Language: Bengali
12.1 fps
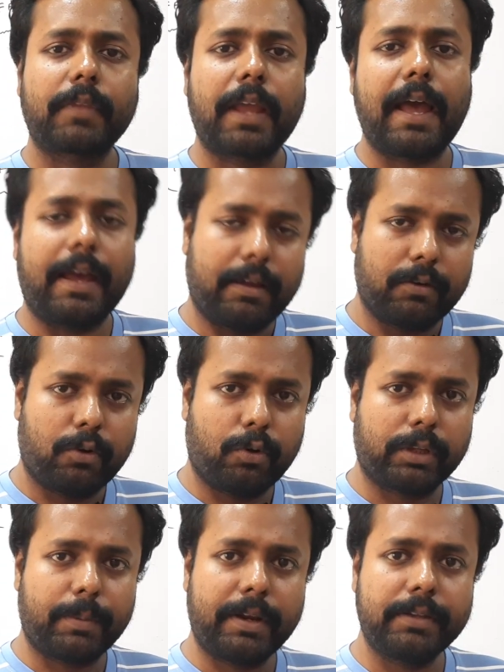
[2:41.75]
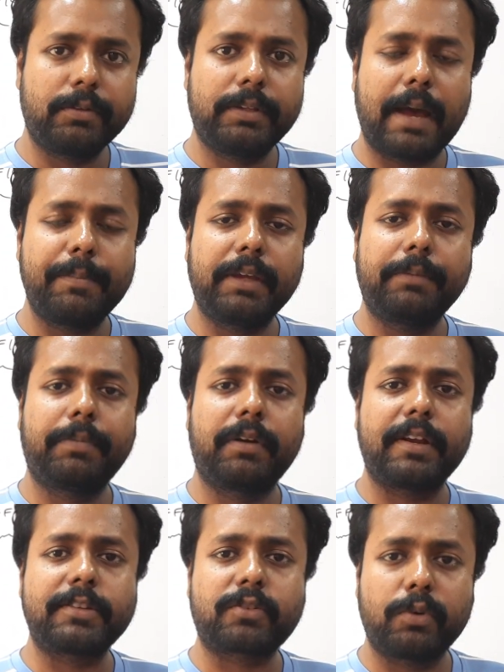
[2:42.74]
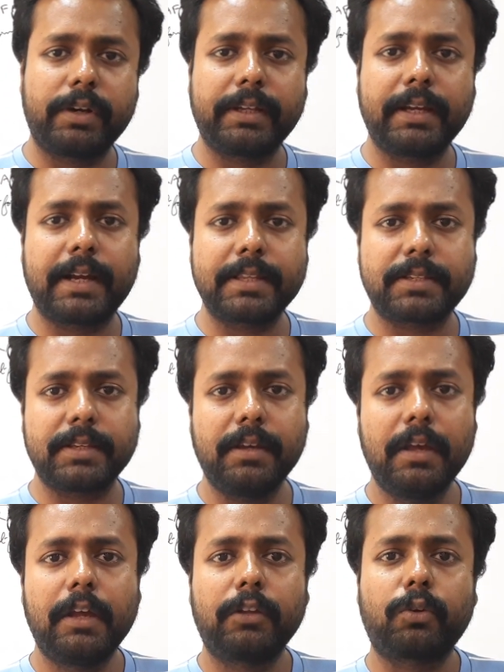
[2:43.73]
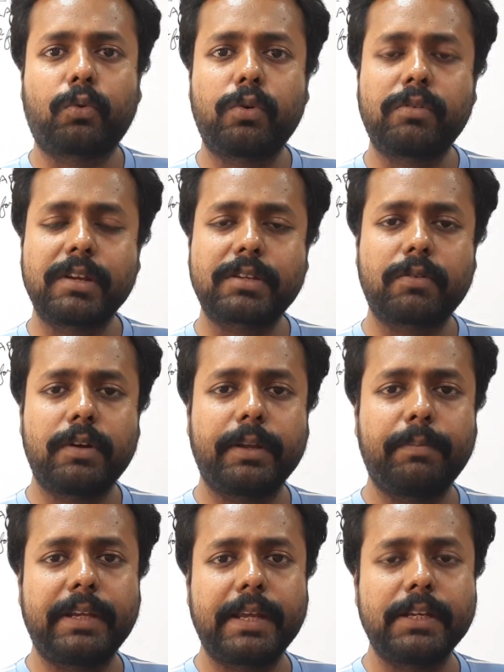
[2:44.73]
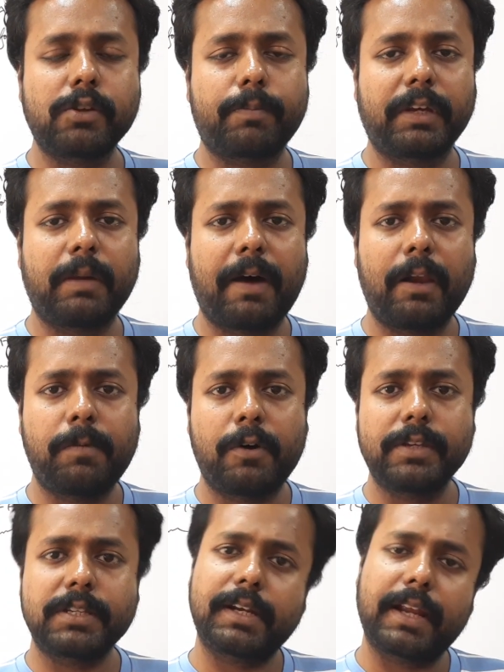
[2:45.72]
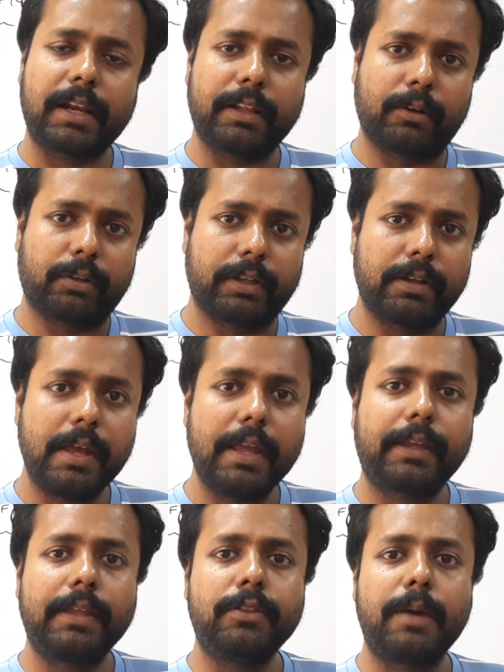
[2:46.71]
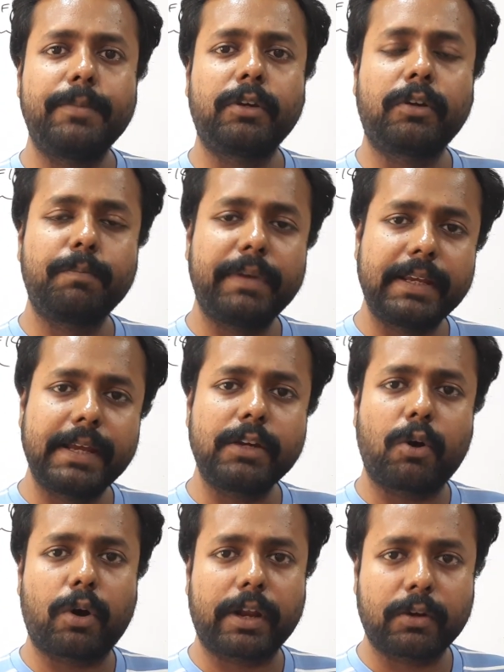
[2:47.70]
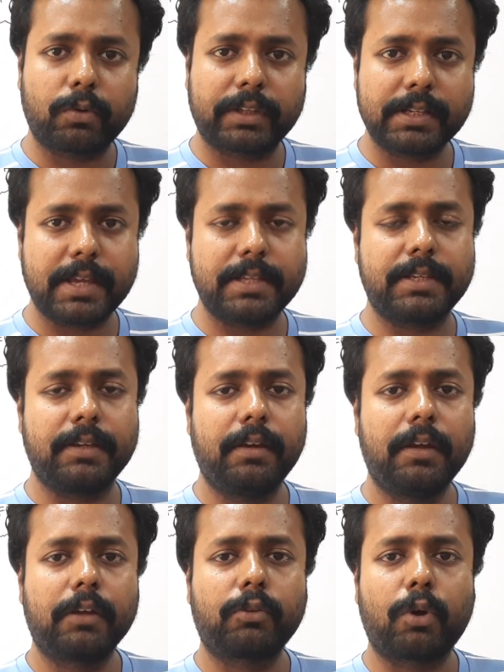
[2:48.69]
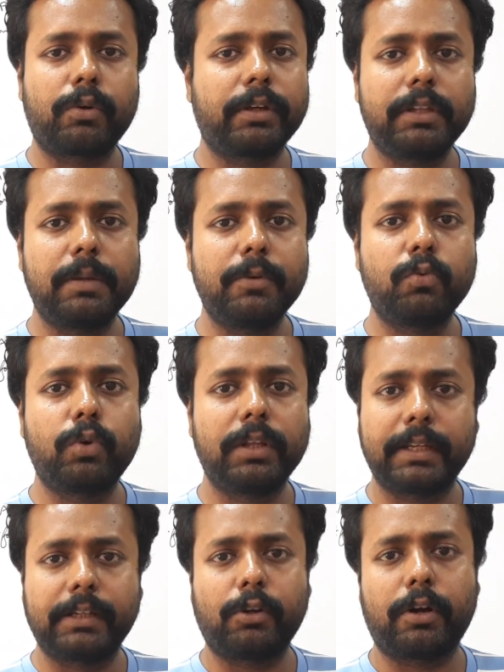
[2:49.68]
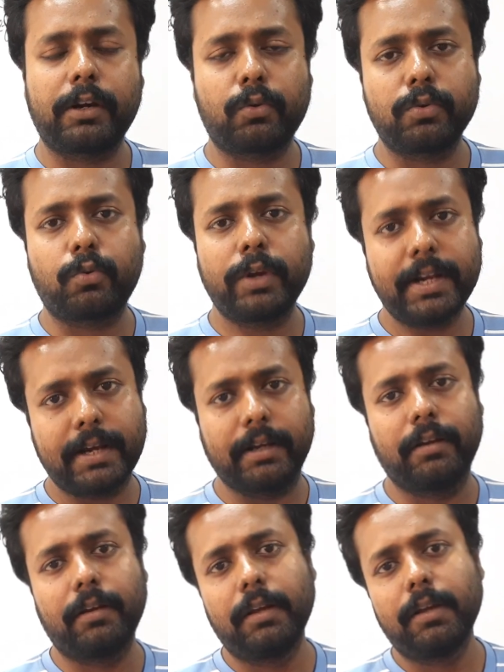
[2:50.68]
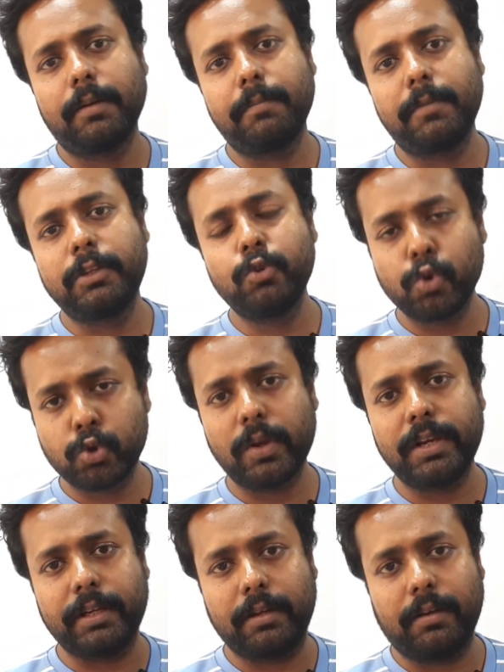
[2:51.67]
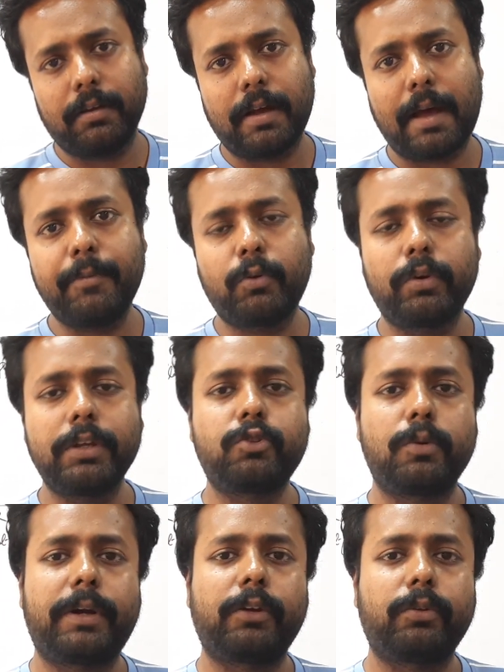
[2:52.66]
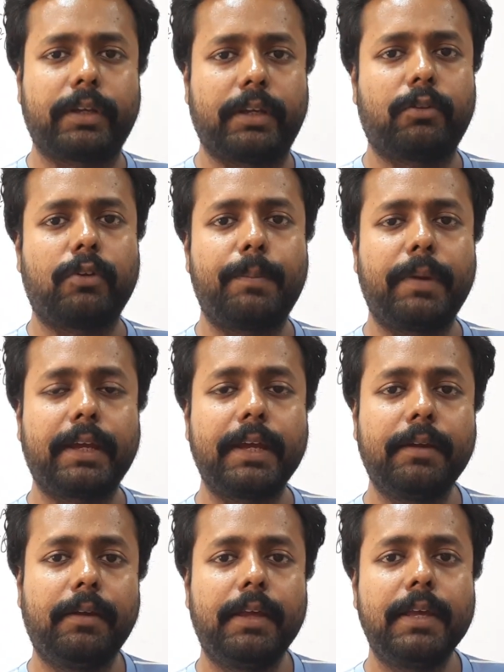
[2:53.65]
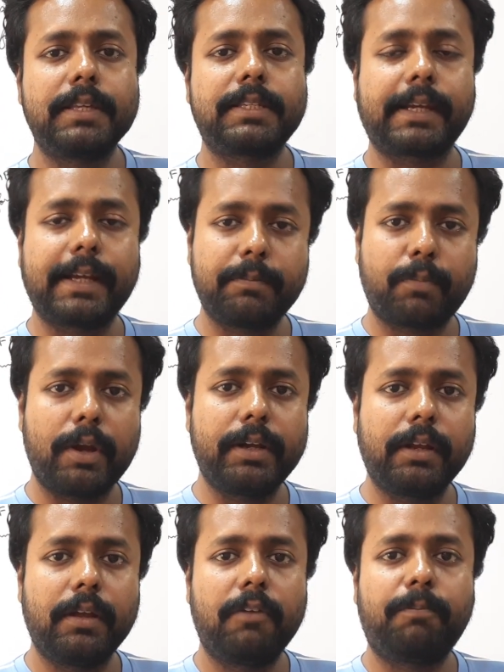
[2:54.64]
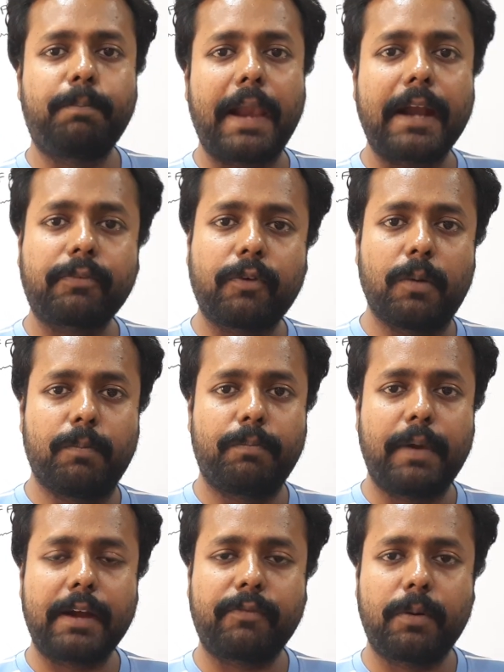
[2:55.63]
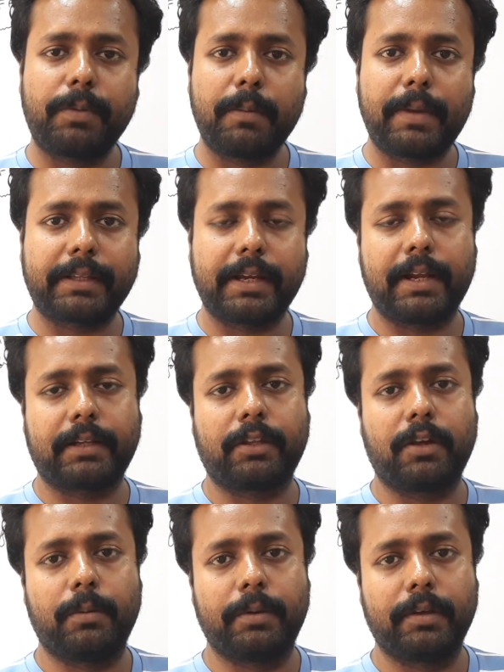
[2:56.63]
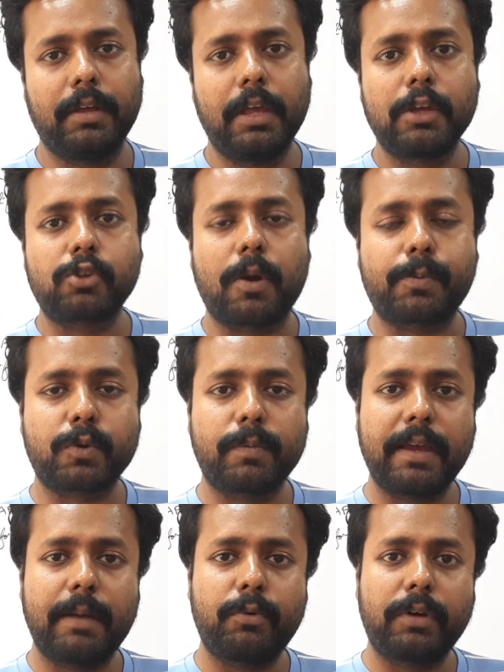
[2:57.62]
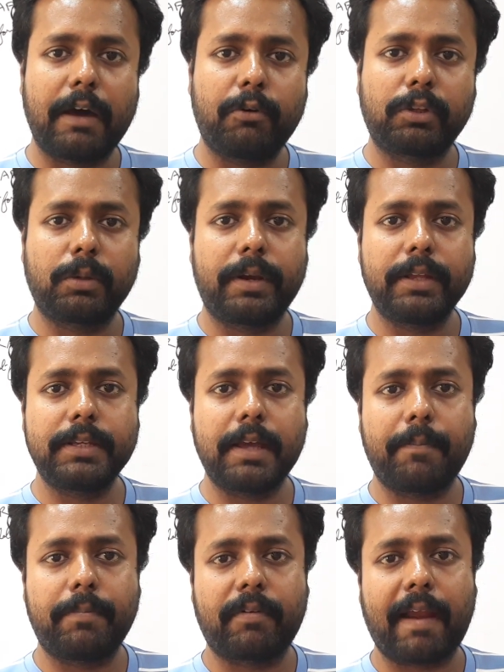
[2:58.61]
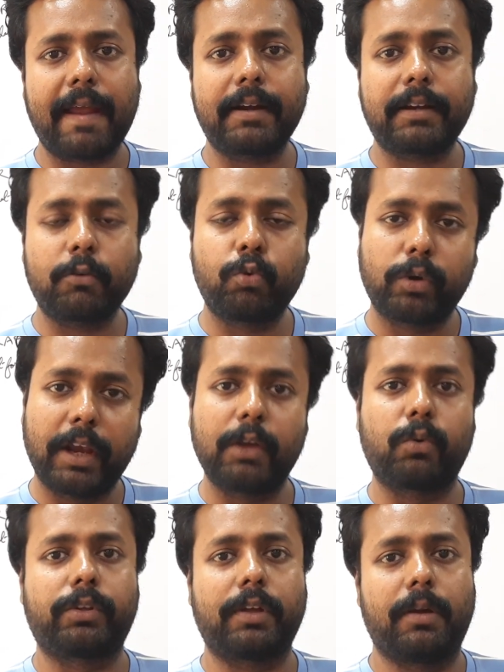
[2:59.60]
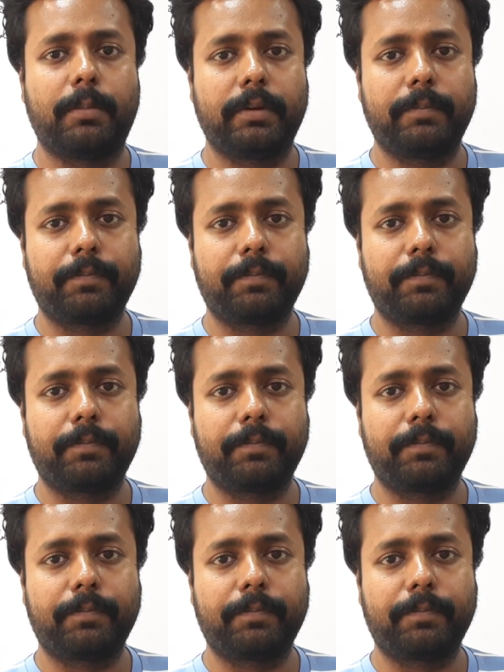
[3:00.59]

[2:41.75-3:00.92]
হ্যাঁ হতে পারে যদি আমি রেস্টুরেন্টে গিয়ে খাচ্ছি তো কোন রেস্টুরেন্টে বিরিয়ানি সব থেকে ভালো পাওয়া যায় সেটা আলাদা কথা কিন্তু আমি যখন বিরিয়ানি অর্ডার করতে চাইছি তখন কিন্তু আমি গুগল থেকে তো অর্ডার করি না ইউজুয়ালি আমি করি জোম্যাটো থেকে তো আপনাকে সেকেন্ড পয়েন্ট প্ল্যাটফর্ম প্ল্যাটফর্মটা মাথায় রাখতে হবে সবসময় এমন নাও হতে পারে যে র্যাঙ্কটা গুগলেই করতে হবে